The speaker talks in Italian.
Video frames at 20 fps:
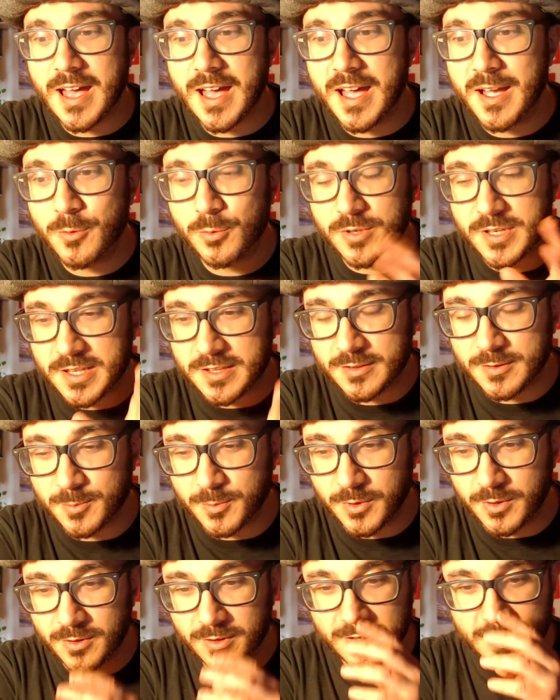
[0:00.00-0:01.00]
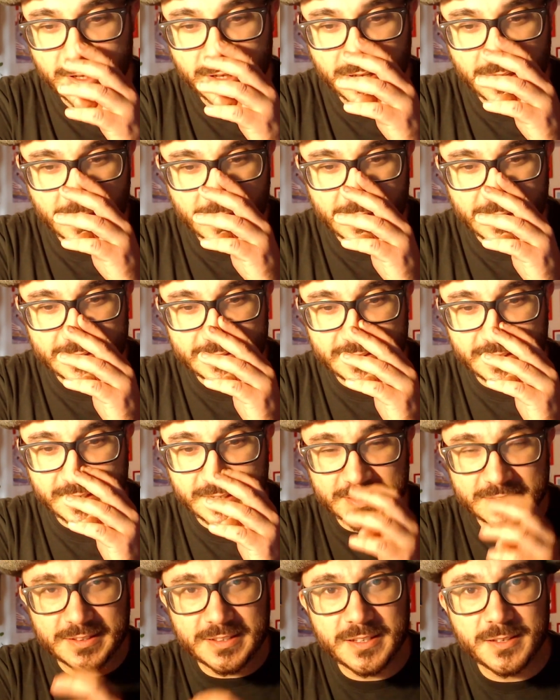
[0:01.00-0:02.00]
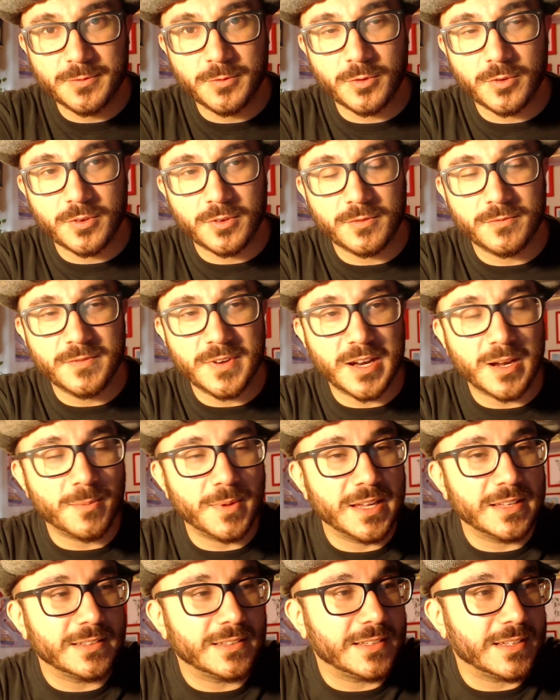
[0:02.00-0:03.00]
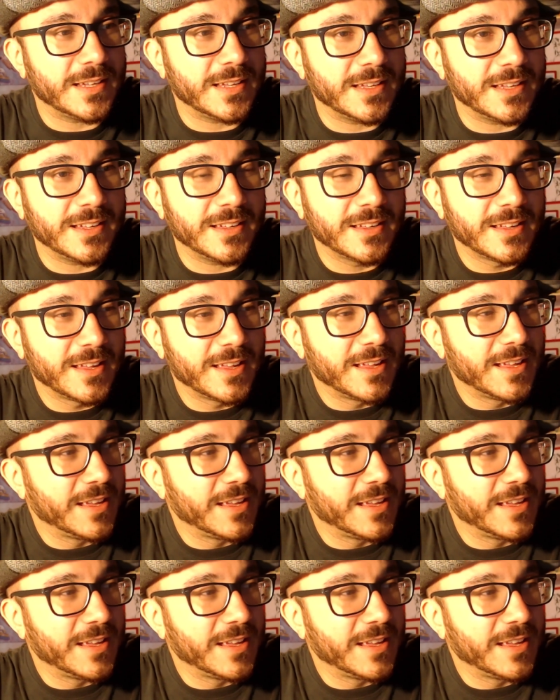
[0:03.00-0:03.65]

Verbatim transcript: Ha un ritmo narrativo veramente